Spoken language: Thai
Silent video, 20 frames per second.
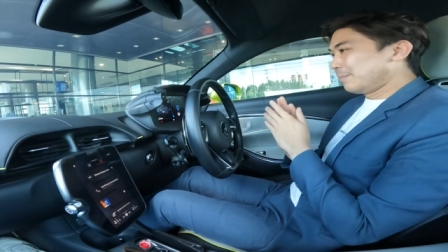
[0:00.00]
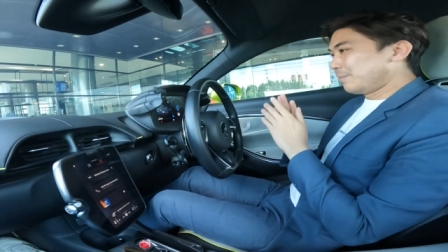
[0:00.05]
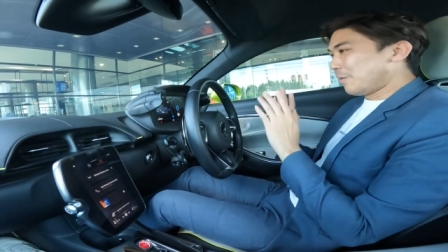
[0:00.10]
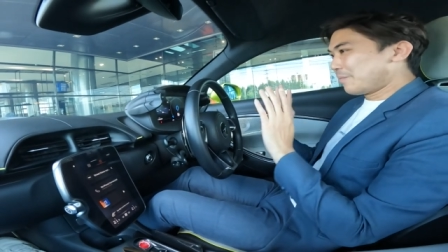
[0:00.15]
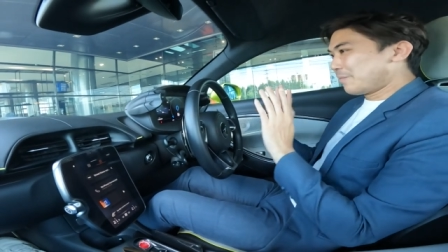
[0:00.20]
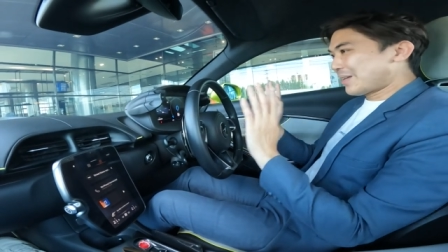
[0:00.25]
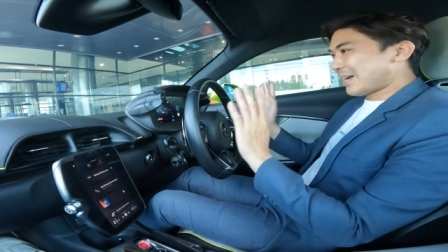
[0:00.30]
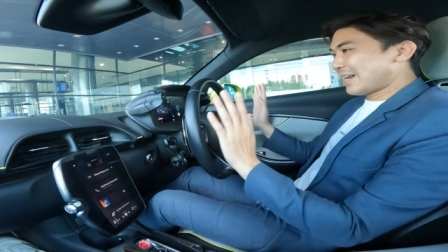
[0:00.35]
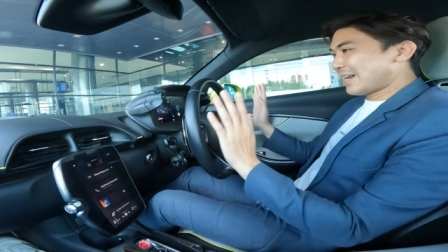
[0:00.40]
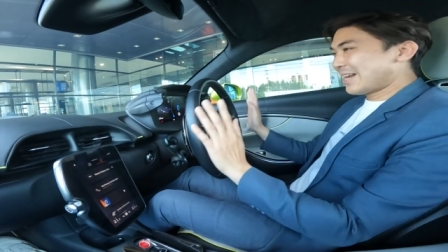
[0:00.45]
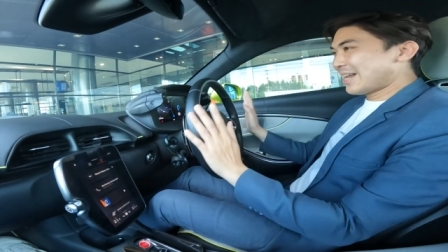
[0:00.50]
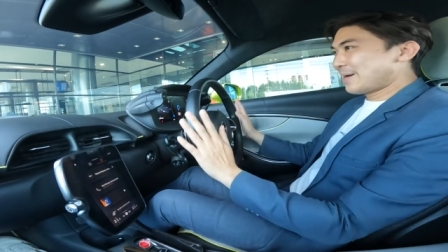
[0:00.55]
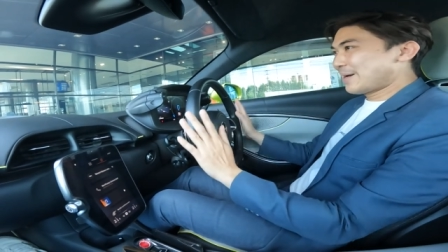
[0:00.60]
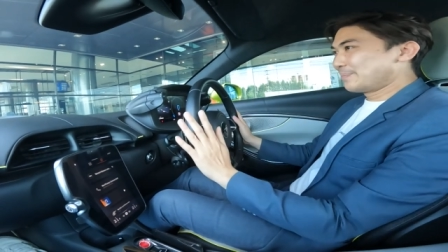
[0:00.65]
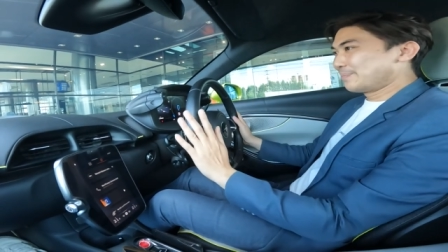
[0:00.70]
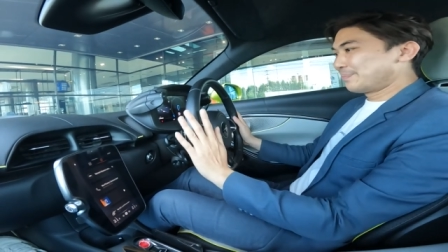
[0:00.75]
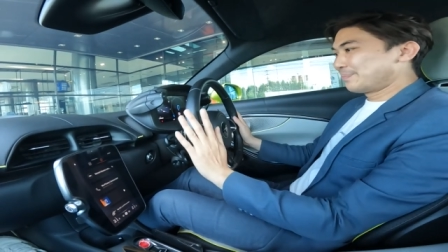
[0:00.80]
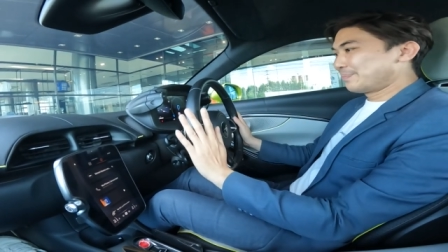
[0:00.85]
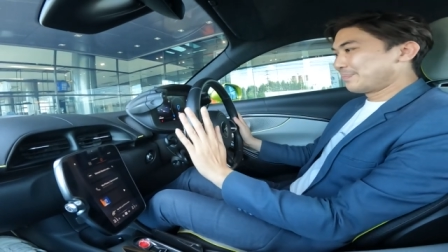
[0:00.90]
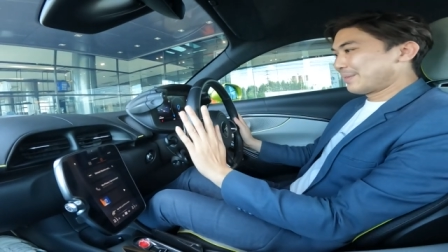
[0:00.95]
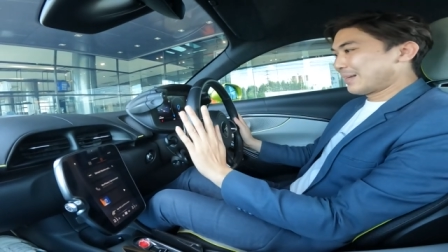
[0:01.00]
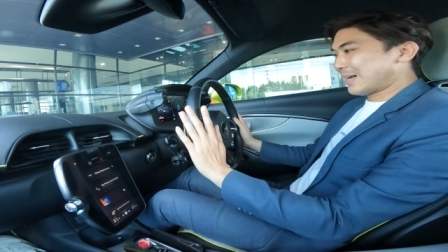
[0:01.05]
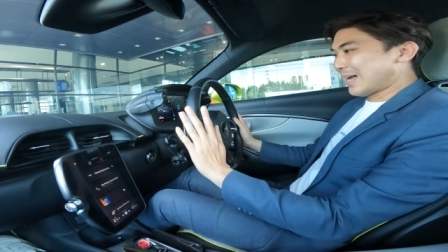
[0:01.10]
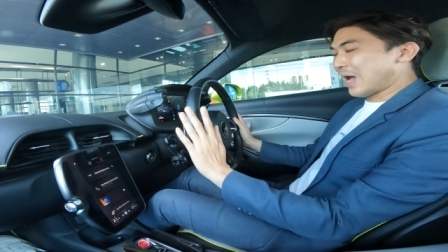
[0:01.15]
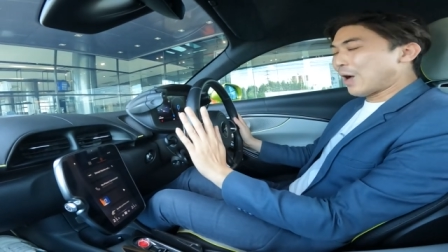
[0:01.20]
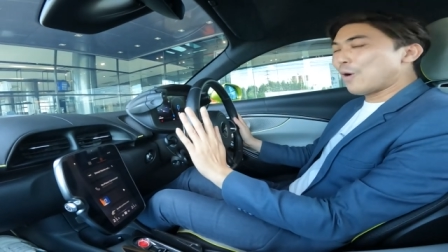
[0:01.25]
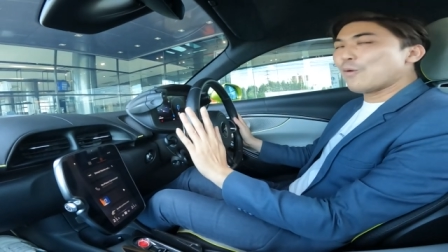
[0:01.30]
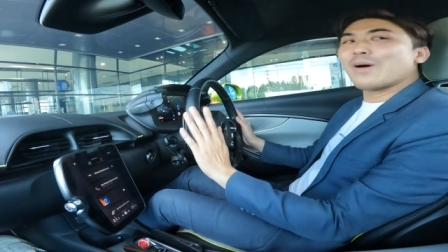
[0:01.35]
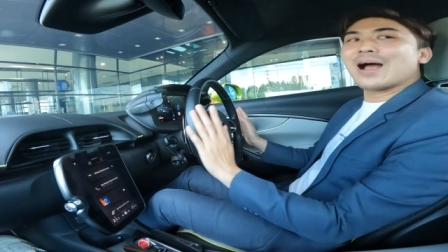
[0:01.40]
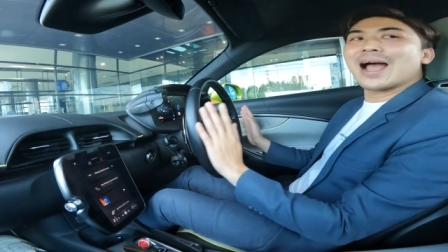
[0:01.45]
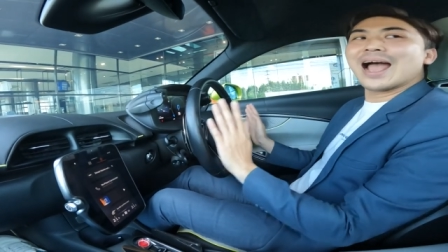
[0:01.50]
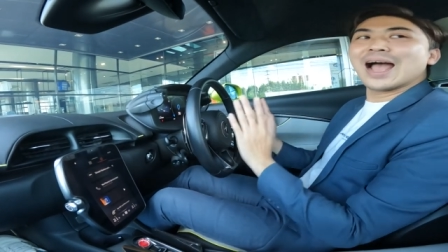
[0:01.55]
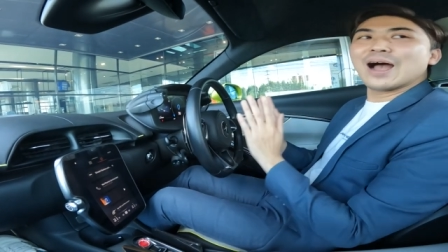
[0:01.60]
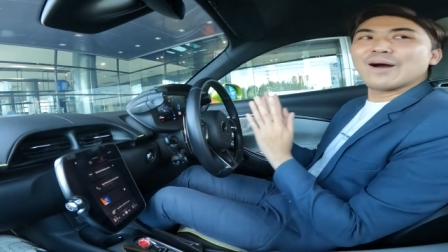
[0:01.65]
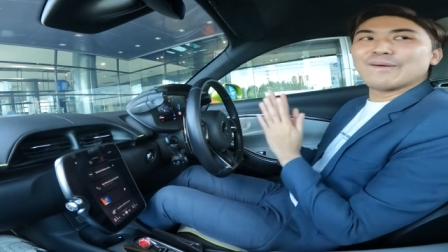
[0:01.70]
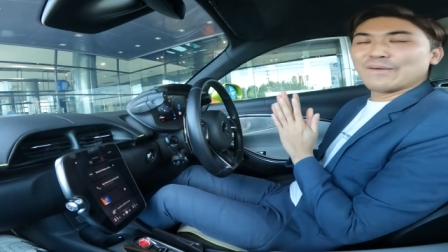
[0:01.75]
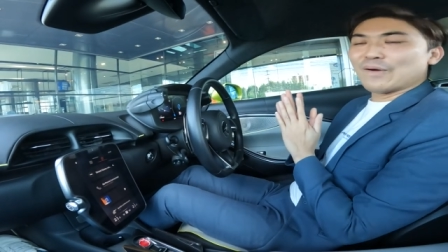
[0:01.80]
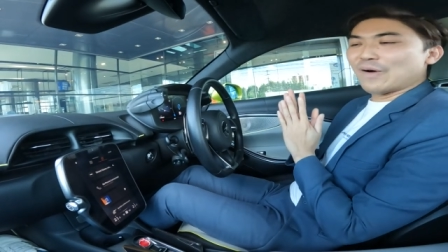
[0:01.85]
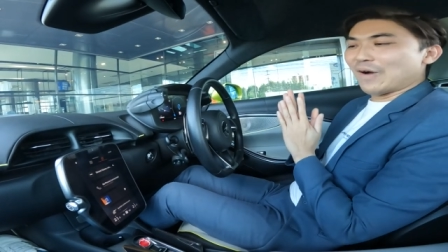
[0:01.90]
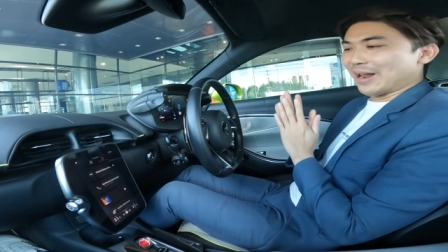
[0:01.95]
ผมจะแนะนำเข้า
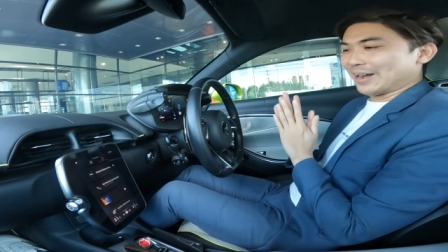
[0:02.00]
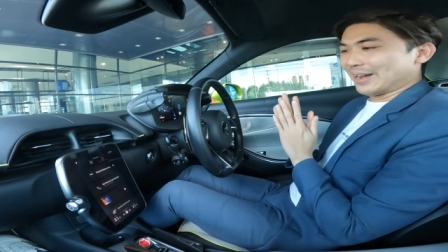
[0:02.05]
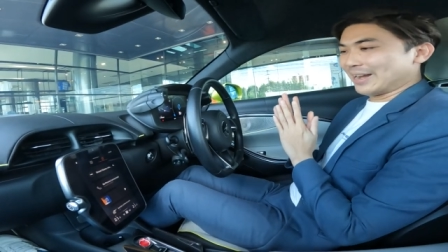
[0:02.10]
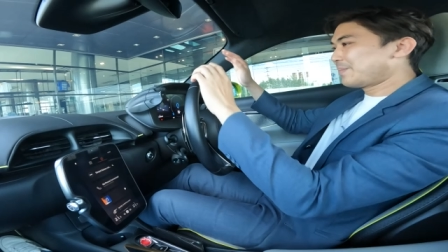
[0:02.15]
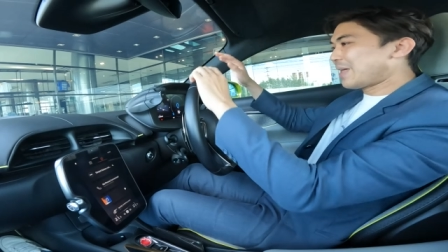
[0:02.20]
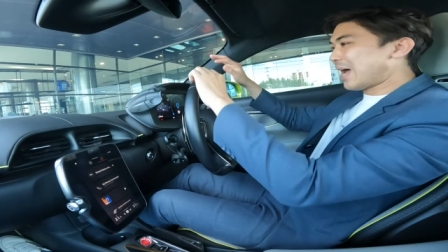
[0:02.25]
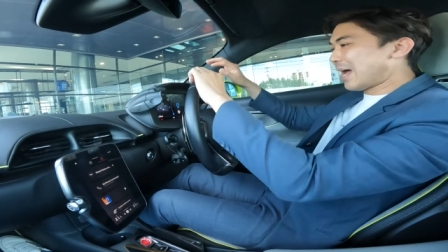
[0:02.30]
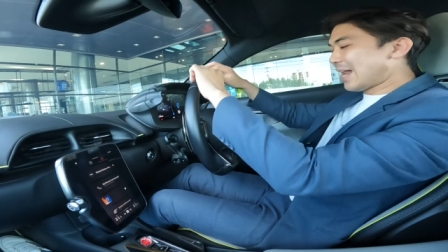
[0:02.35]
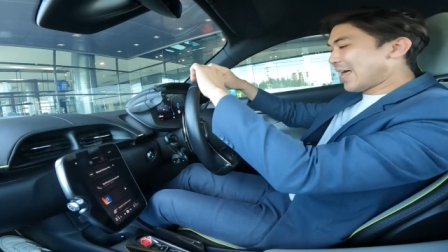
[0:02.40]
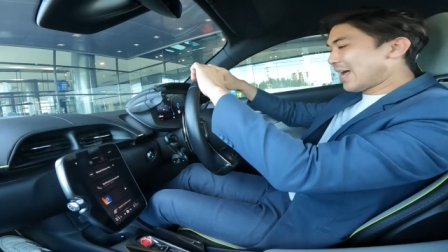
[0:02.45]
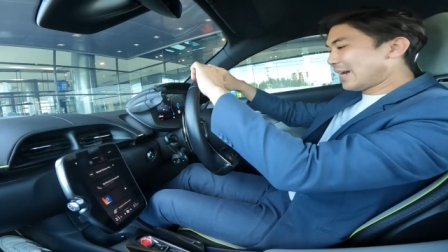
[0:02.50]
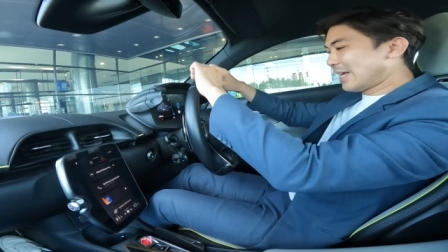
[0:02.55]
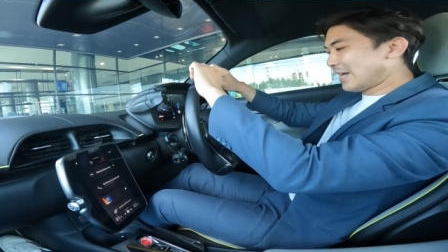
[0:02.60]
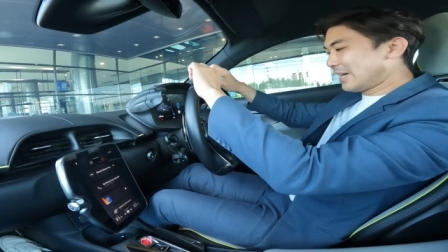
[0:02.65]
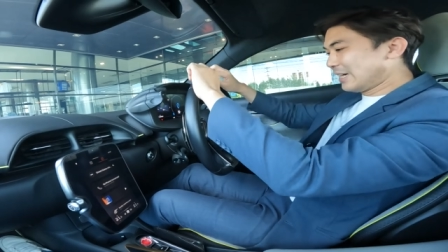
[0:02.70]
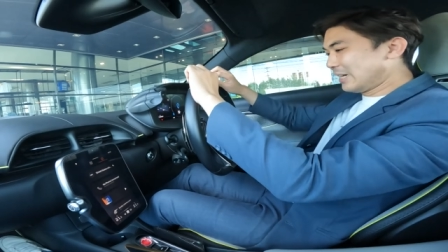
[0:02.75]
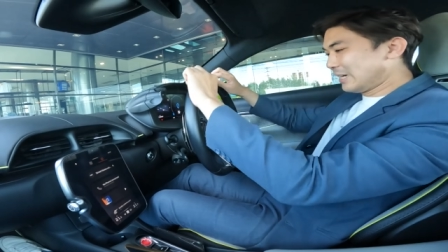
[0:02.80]
วๆก่อนอย่างแรกเลยคื